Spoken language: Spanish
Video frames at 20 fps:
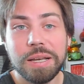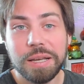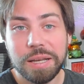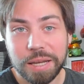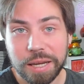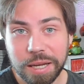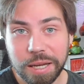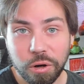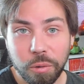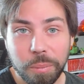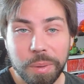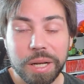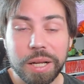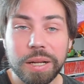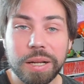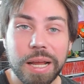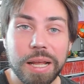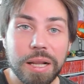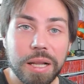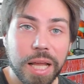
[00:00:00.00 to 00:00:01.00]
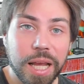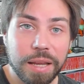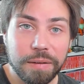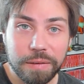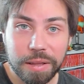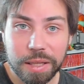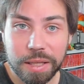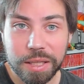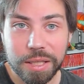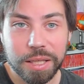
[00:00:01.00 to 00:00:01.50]
eh, Opening Night
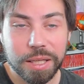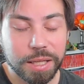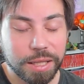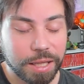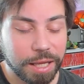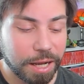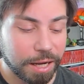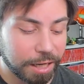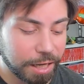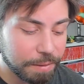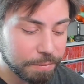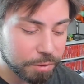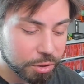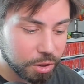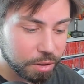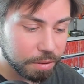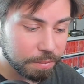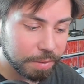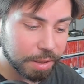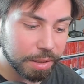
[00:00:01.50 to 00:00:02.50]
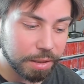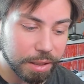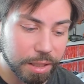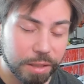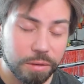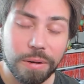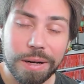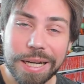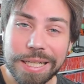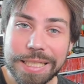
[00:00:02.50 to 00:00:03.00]
Live de la Gamescom en
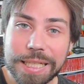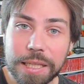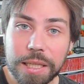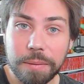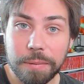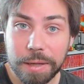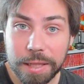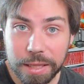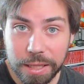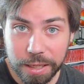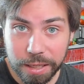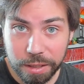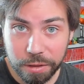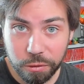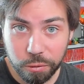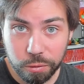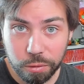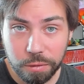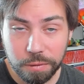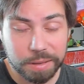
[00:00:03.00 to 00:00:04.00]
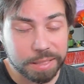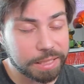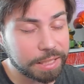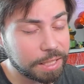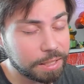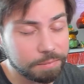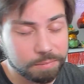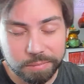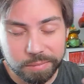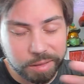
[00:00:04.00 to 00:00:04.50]
directo a las y 20 aquí en YouTube, así
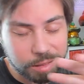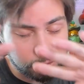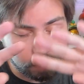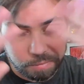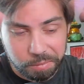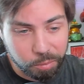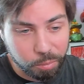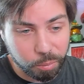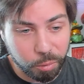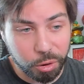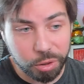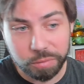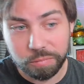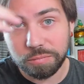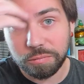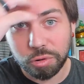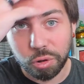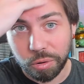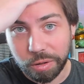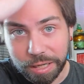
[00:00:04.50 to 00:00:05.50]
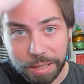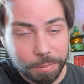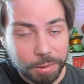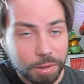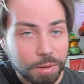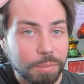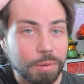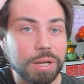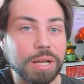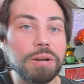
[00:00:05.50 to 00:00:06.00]
que eh, voy todo
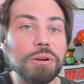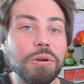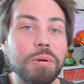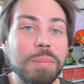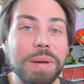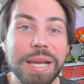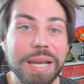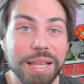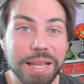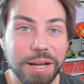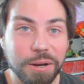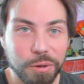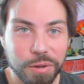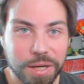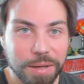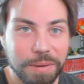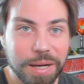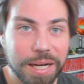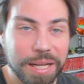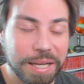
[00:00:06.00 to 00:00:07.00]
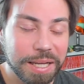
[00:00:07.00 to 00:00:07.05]
rápido porque no me queda otra, ¿vale?